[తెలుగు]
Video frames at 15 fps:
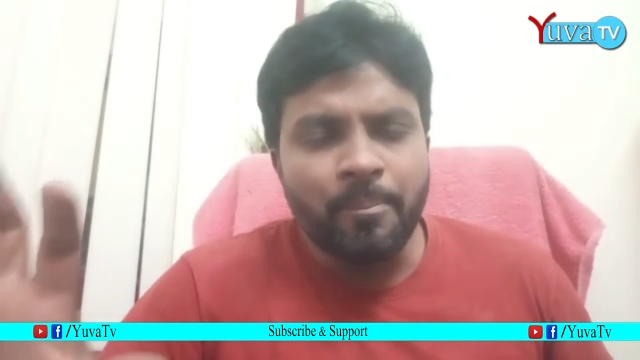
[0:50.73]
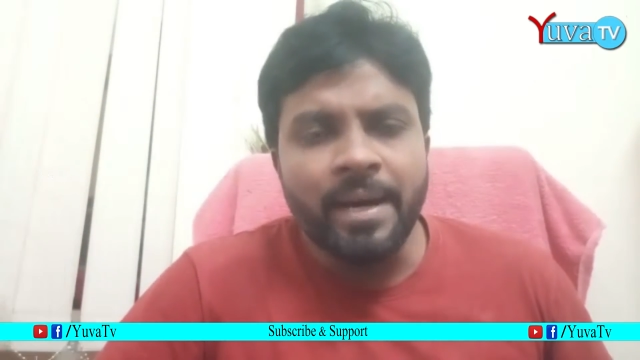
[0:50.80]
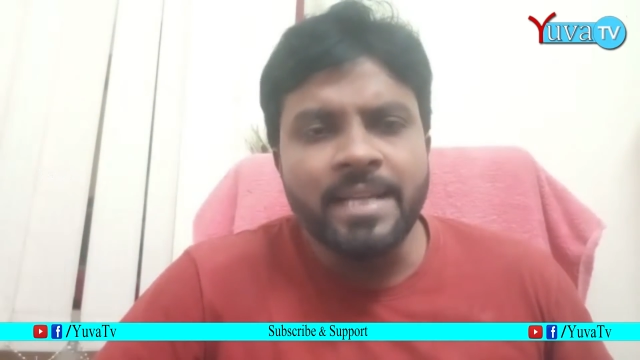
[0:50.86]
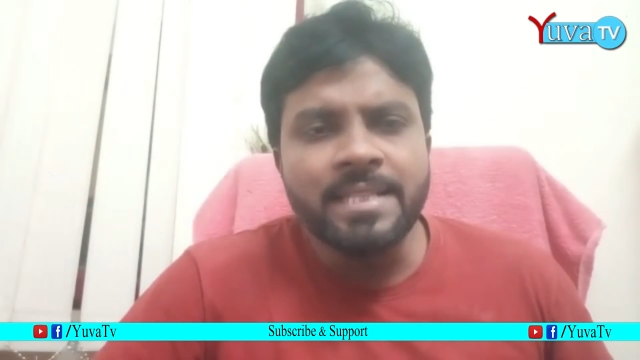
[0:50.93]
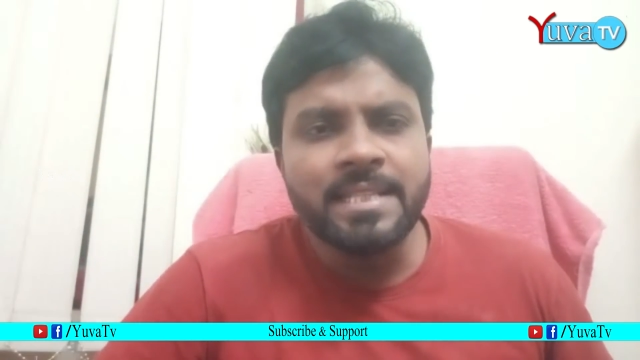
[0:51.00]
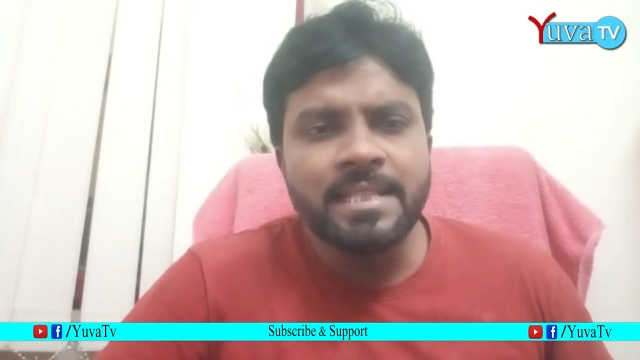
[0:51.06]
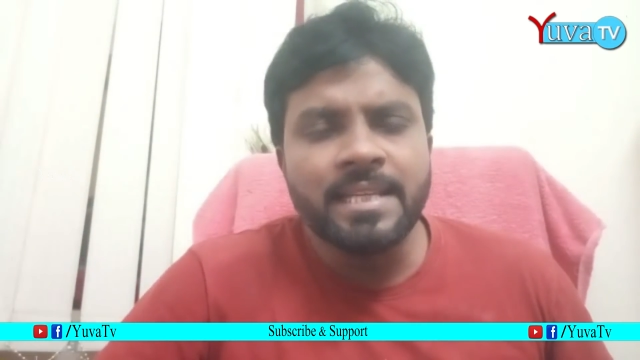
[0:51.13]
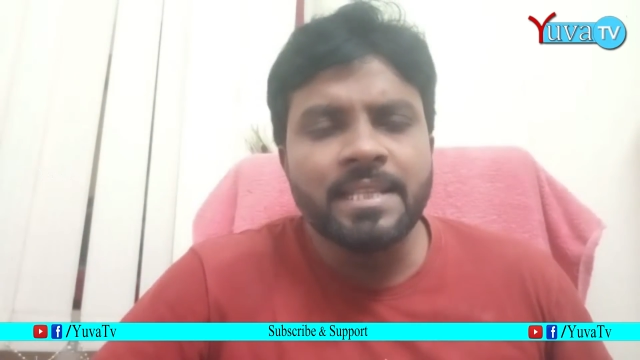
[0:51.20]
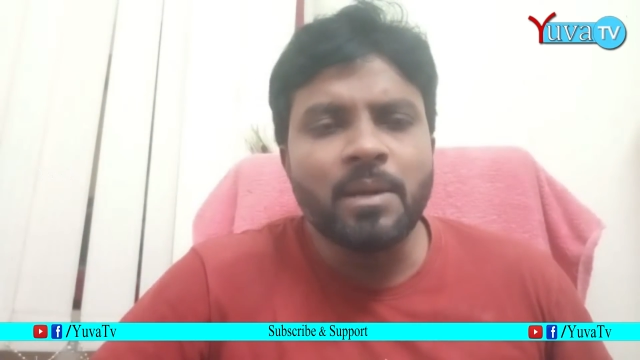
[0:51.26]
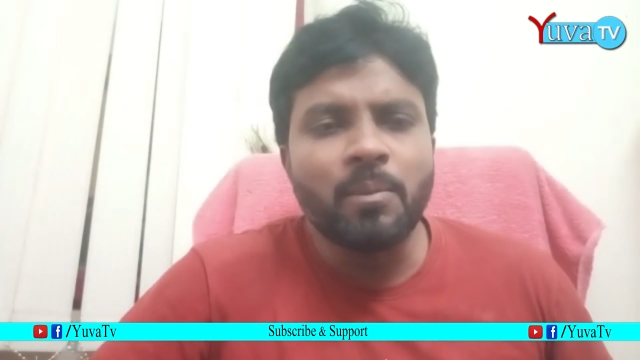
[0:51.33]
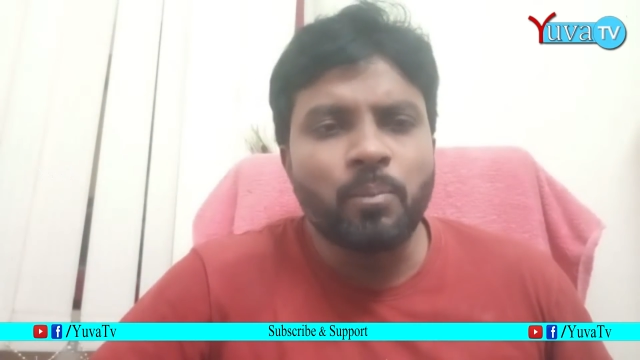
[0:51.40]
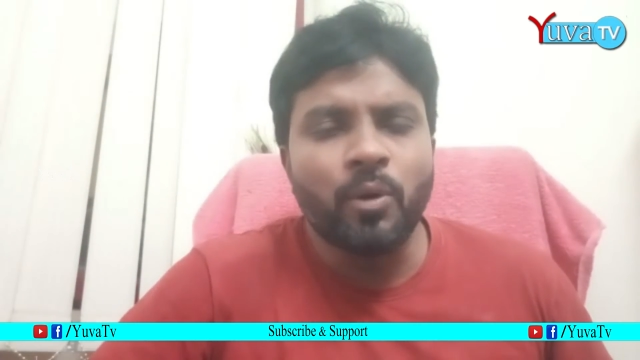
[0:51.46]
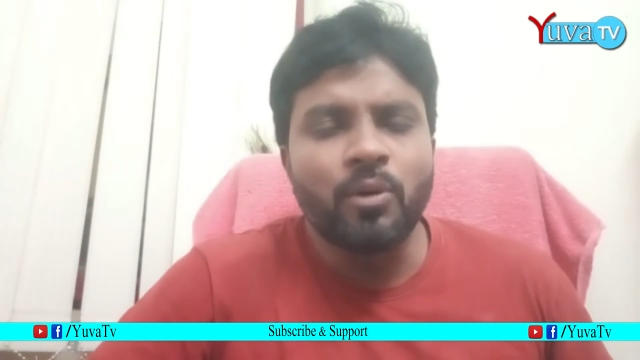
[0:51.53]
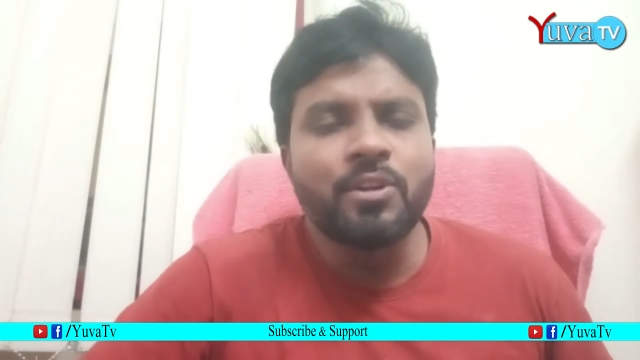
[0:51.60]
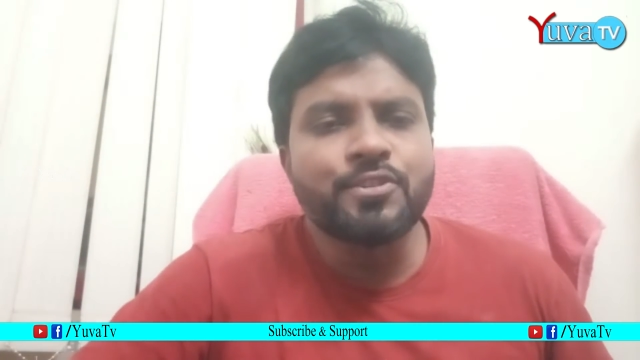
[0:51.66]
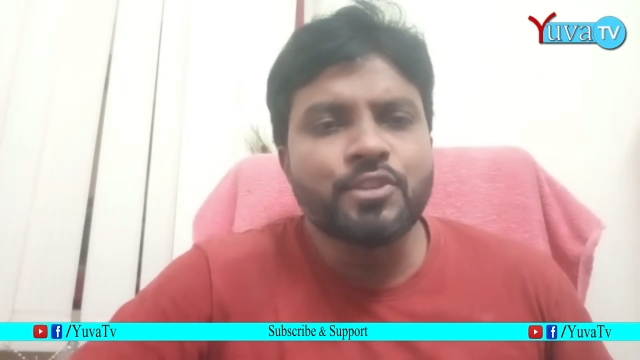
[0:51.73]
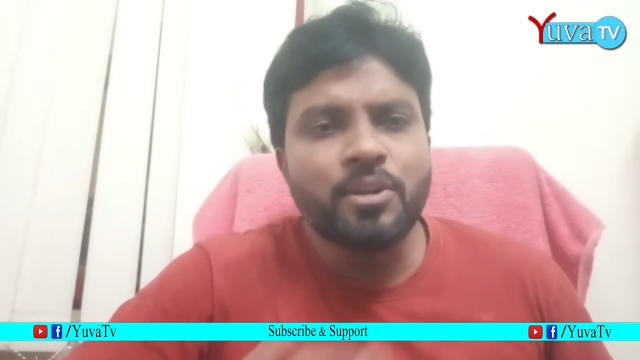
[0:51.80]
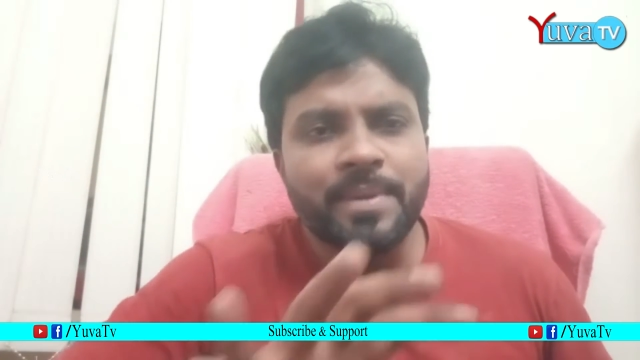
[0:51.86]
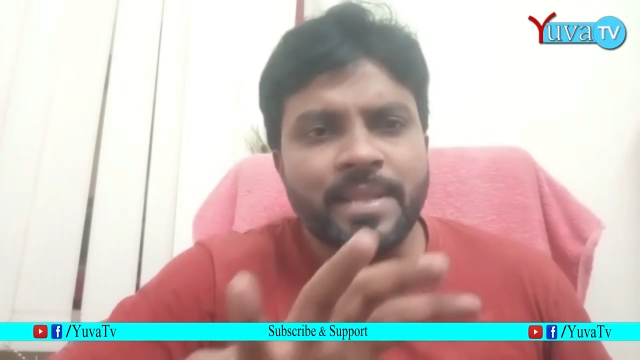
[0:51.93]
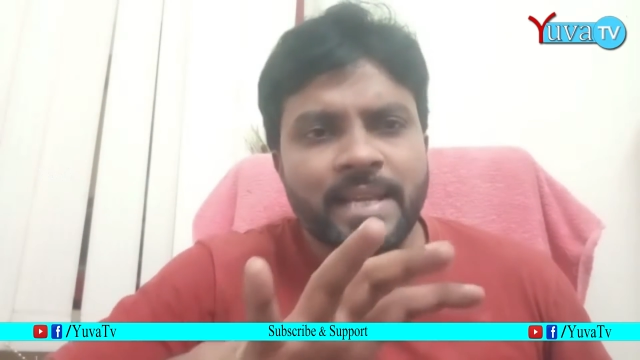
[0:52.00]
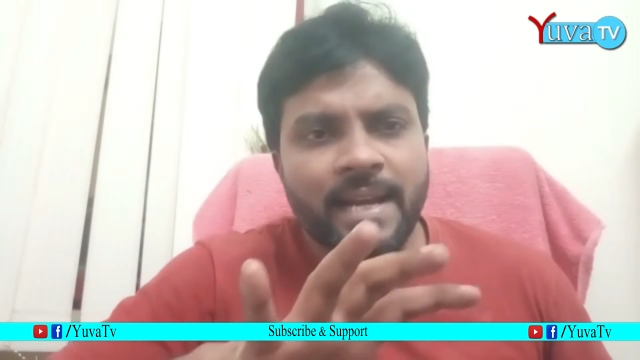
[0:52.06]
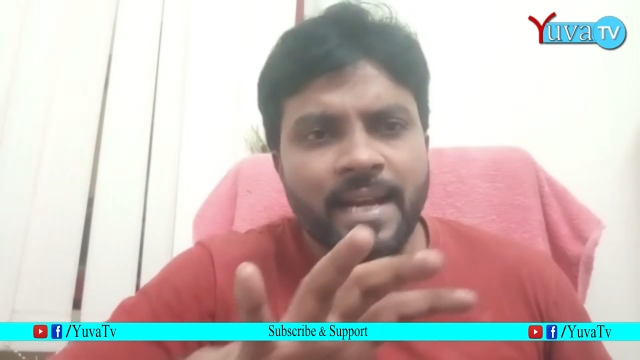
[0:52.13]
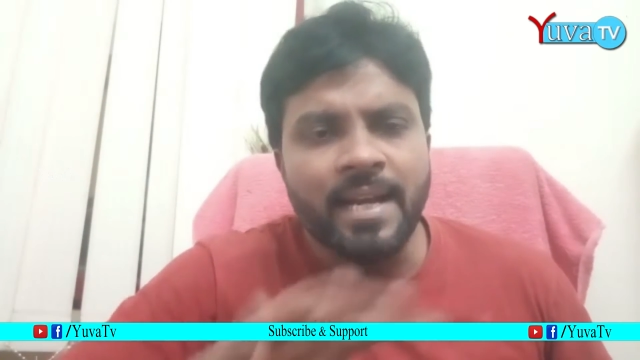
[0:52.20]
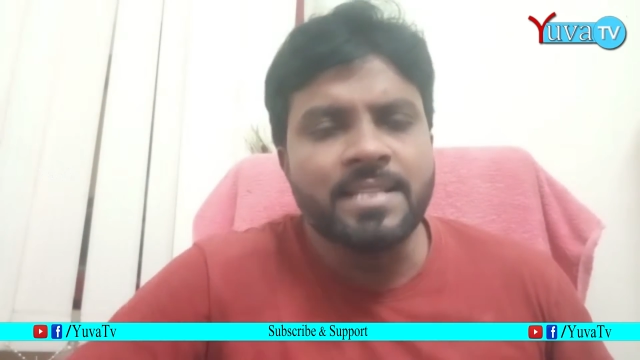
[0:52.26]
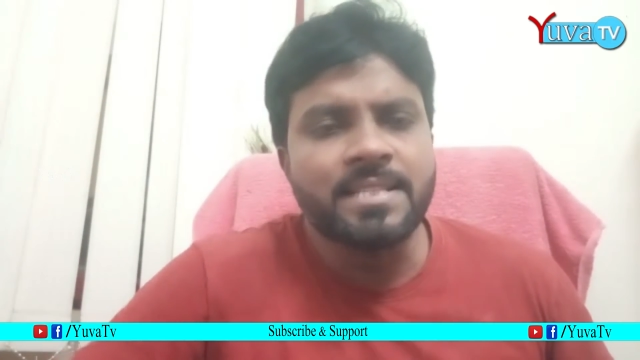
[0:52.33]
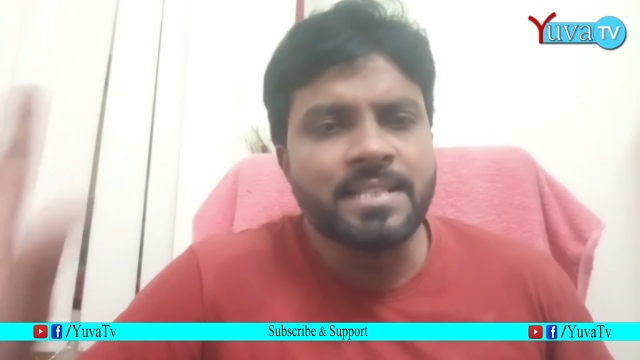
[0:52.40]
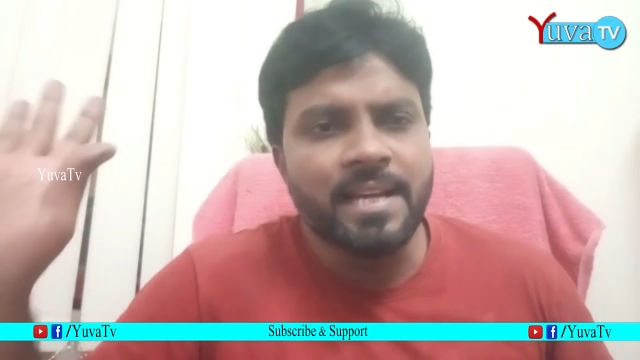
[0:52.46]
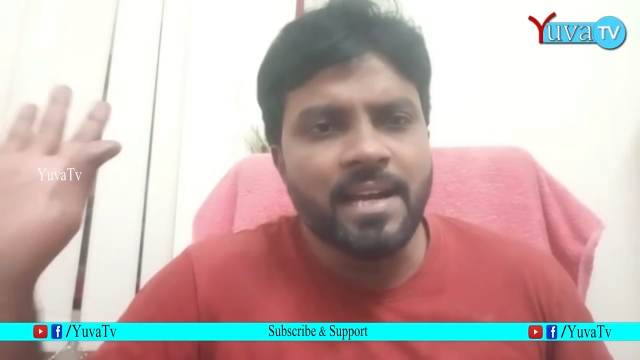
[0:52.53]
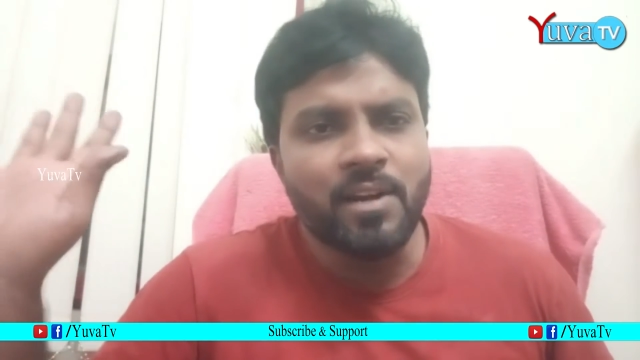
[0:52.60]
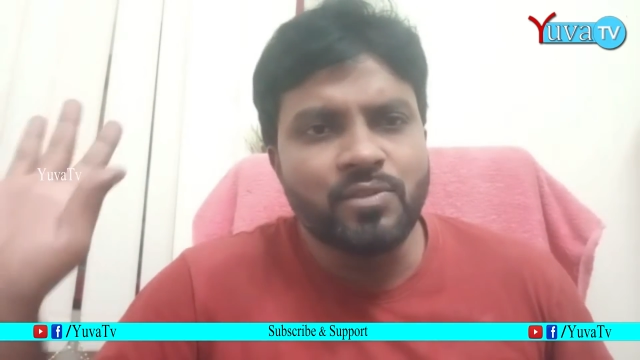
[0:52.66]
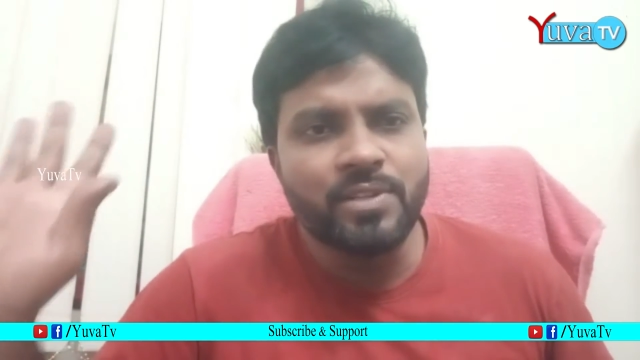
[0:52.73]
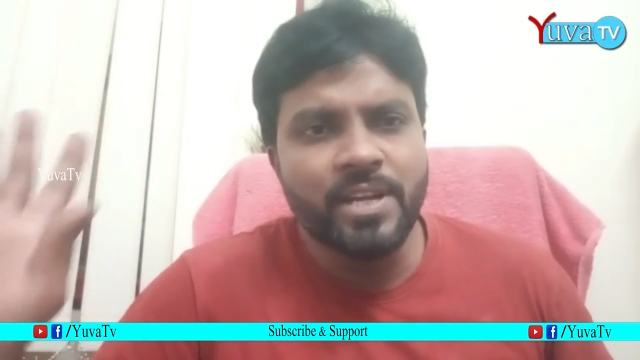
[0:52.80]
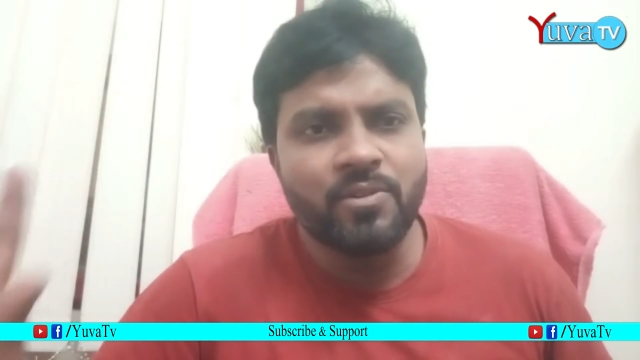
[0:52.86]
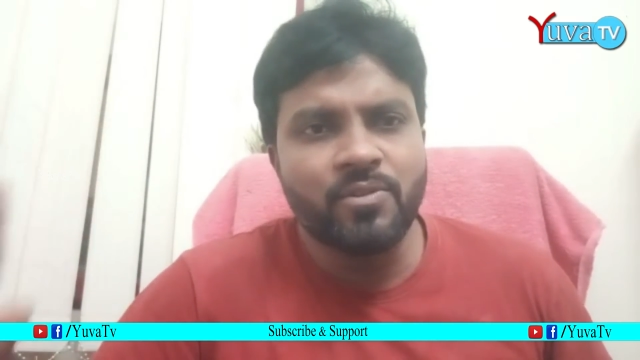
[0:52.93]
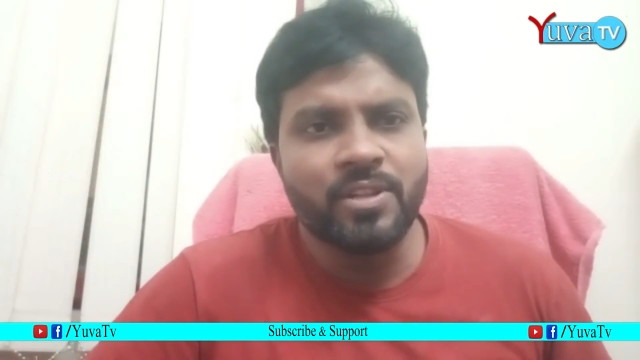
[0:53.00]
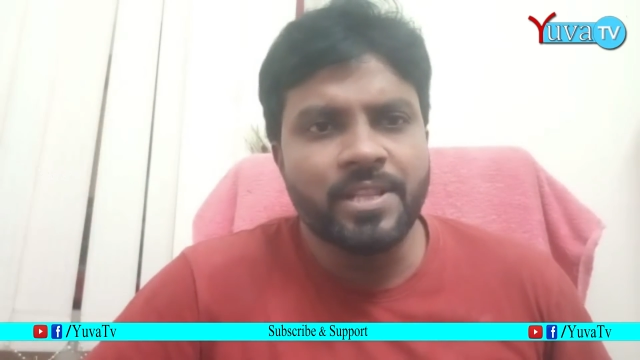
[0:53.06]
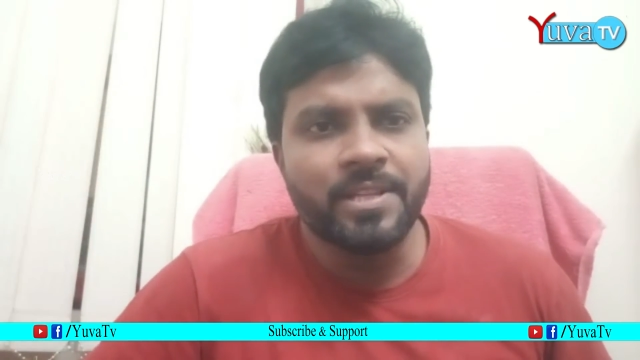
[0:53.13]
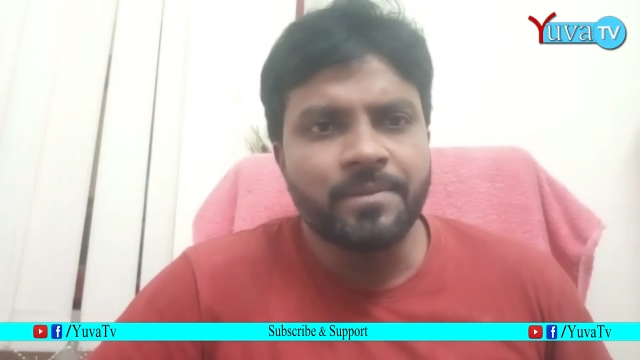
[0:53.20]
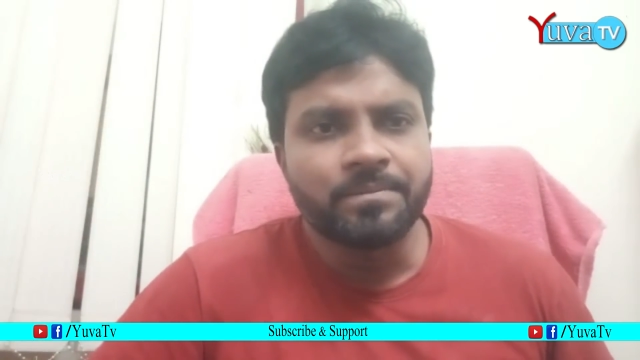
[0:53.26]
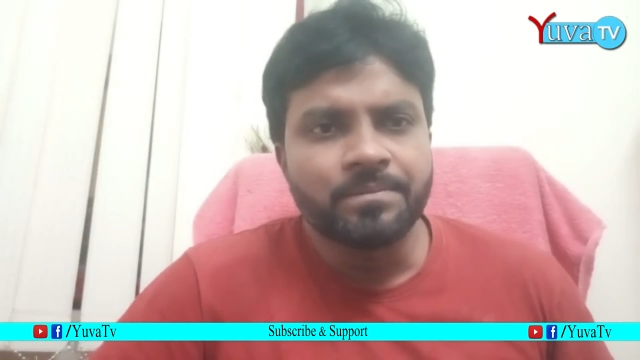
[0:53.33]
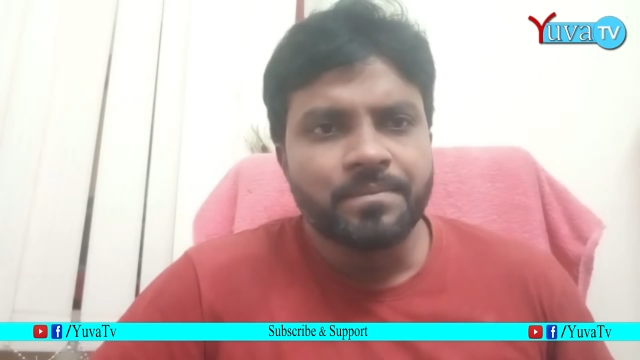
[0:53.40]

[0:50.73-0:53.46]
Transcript: బాధ్యత అయితే పోలీసుల మీద ఖచ్చితంగా ఉండే ఉంటుంది